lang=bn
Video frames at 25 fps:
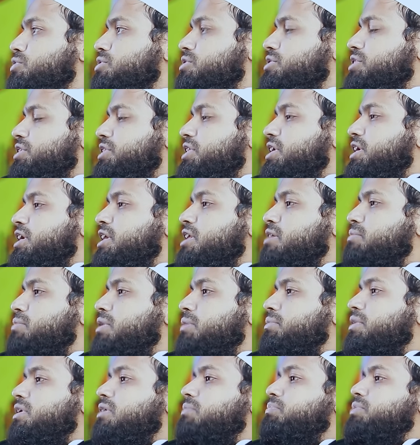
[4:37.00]
মসজিদে
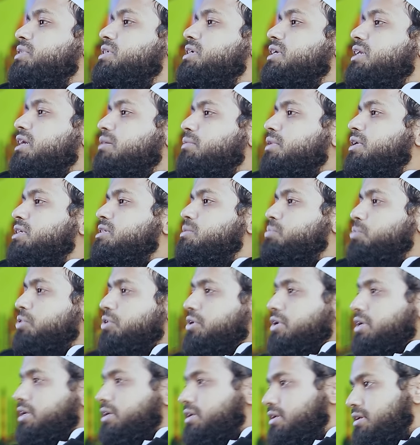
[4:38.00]
ইমামের পিছে নামাজ
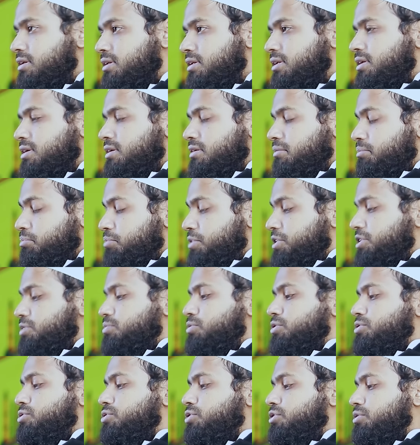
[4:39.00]
পড়ে বিশ
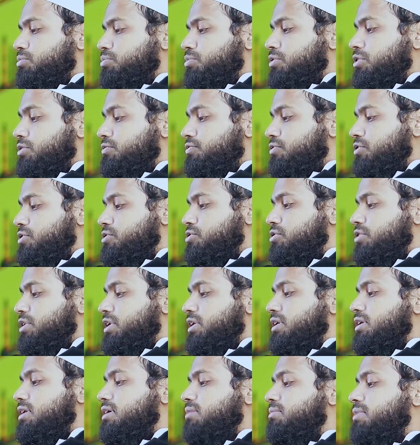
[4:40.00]
বছর পর
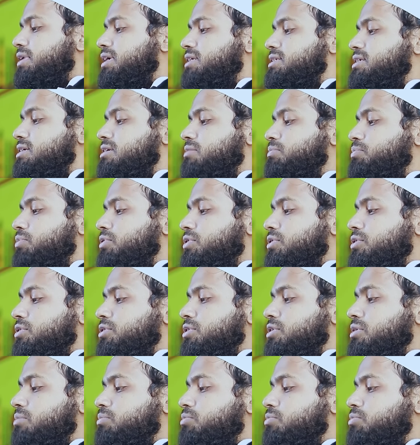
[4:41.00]
ফজরের নামাজের পর